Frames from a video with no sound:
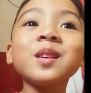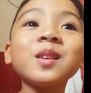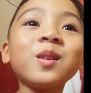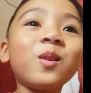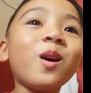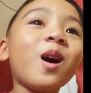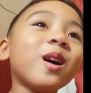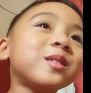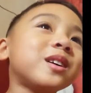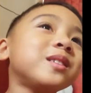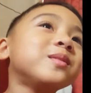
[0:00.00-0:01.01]
Kung nga
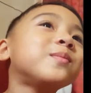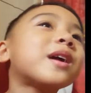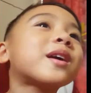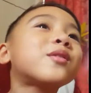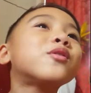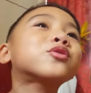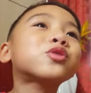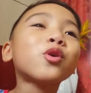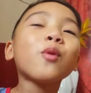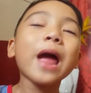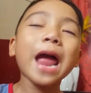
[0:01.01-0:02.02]
dyan may kuto
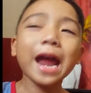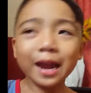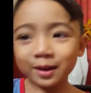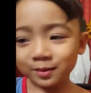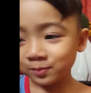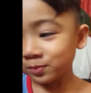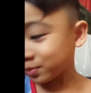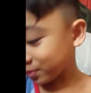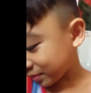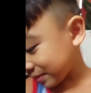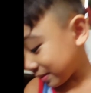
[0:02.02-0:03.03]
eh. Makati
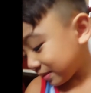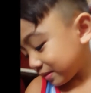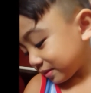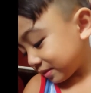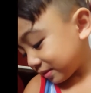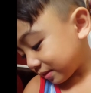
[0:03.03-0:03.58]
ang ulo.